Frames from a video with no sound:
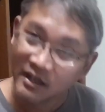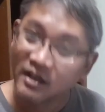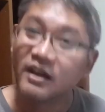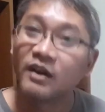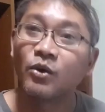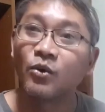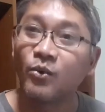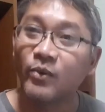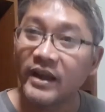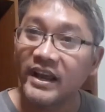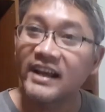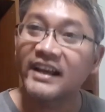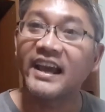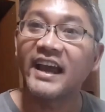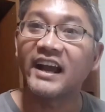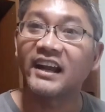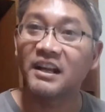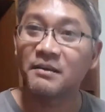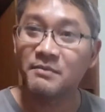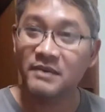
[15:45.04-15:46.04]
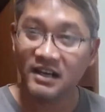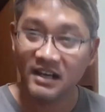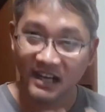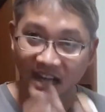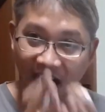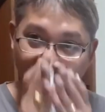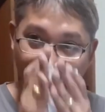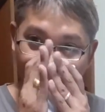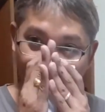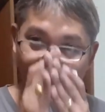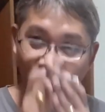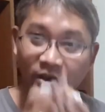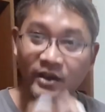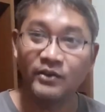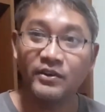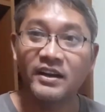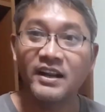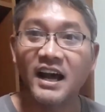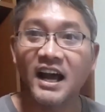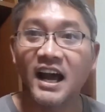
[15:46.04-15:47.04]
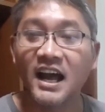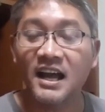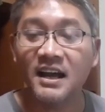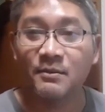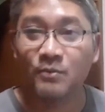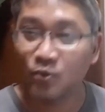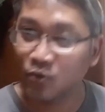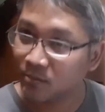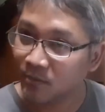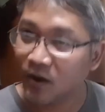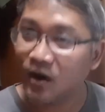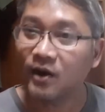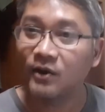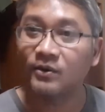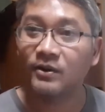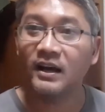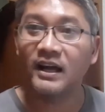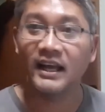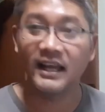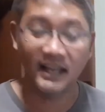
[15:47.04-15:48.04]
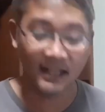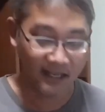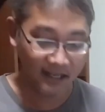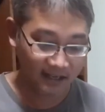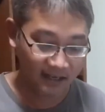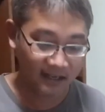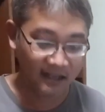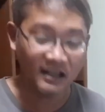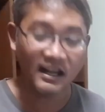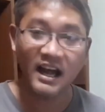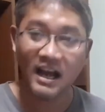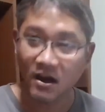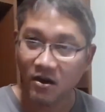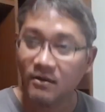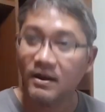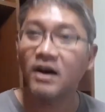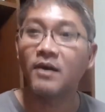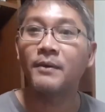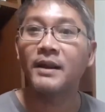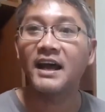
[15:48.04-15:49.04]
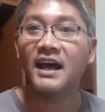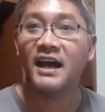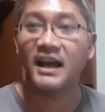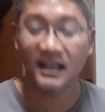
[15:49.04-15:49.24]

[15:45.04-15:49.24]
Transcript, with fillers: กูวิ่งเก่งนะมึงกาบสวยด้วยนะ พูดเพาะด้วยเออ เอาเอาก็ล่ะ